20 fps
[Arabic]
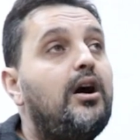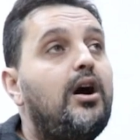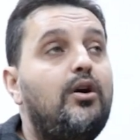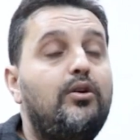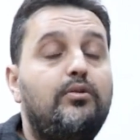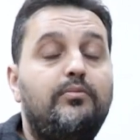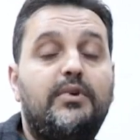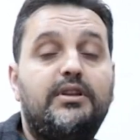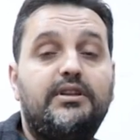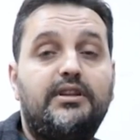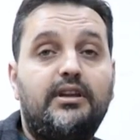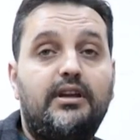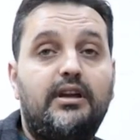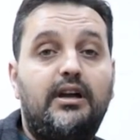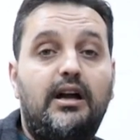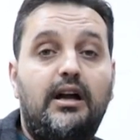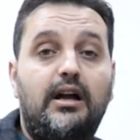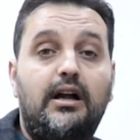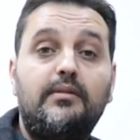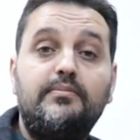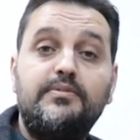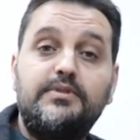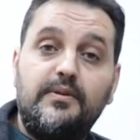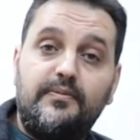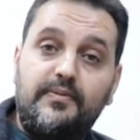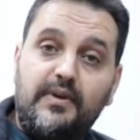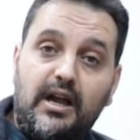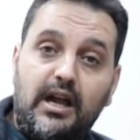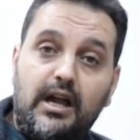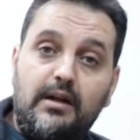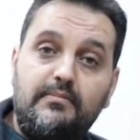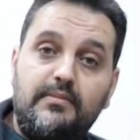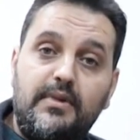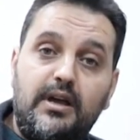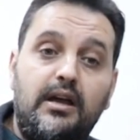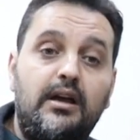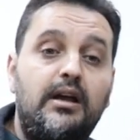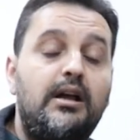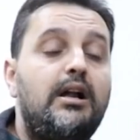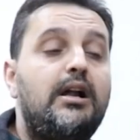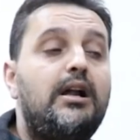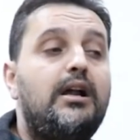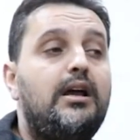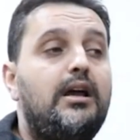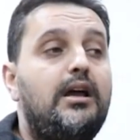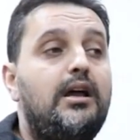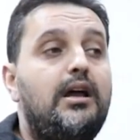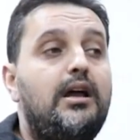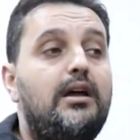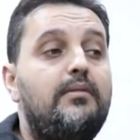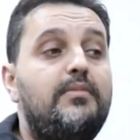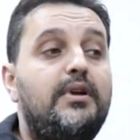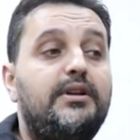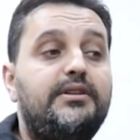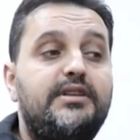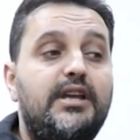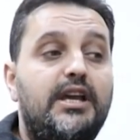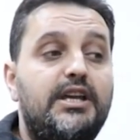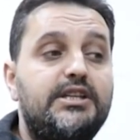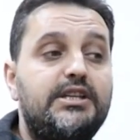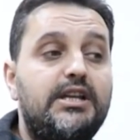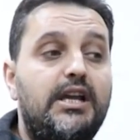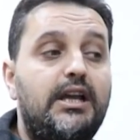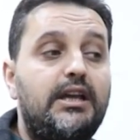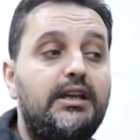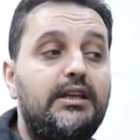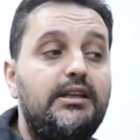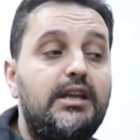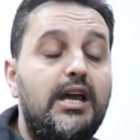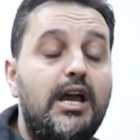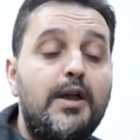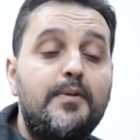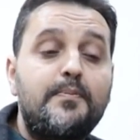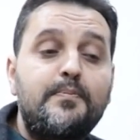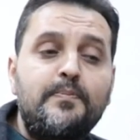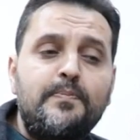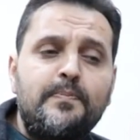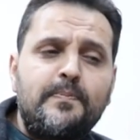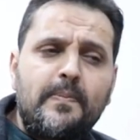او المنطقه بصفه عامه آه، محتاجه الى